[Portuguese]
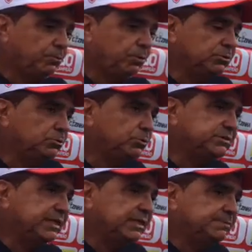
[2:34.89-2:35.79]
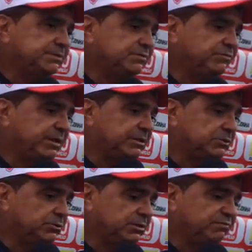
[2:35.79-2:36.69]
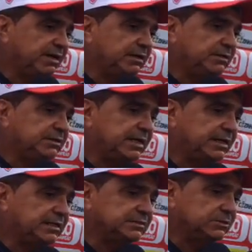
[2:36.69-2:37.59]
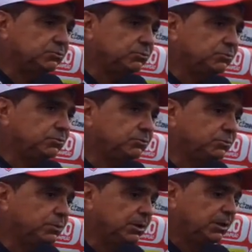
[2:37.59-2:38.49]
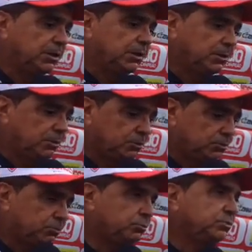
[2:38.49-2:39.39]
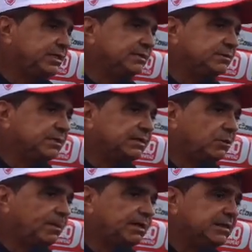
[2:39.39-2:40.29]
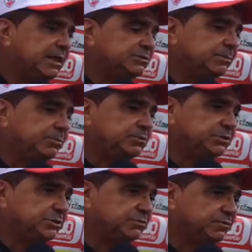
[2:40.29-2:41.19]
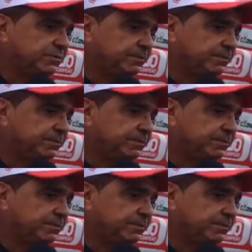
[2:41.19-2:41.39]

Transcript: quando duas equipes se enfrentam, que vale liderança, tudo, tudo, tudo dentro da normalidade é positivo.